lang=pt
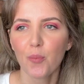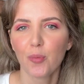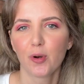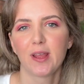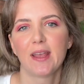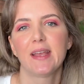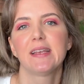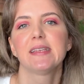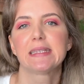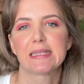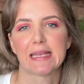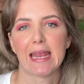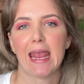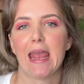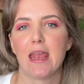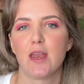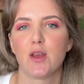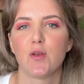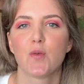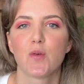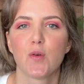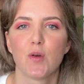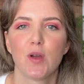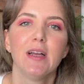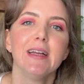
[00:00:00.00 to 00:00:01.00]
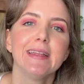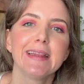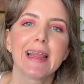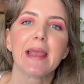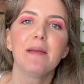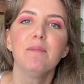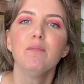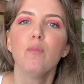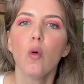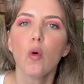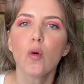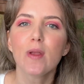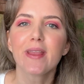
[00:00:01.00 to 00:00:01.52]
Porque sério, tem
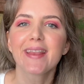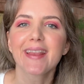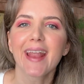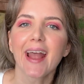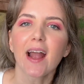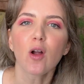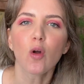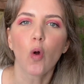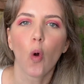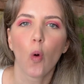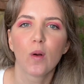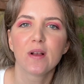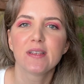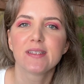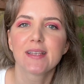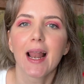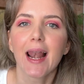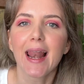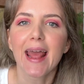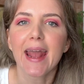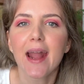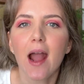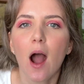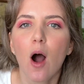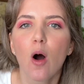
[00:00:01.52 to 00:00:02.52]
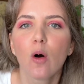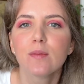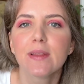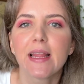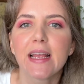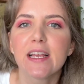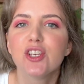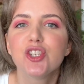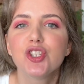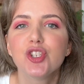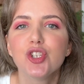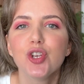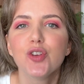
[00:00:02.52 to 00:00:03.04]
muita coisa legal
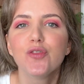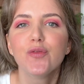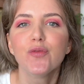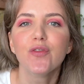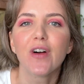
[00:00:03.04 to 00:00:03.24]
nesse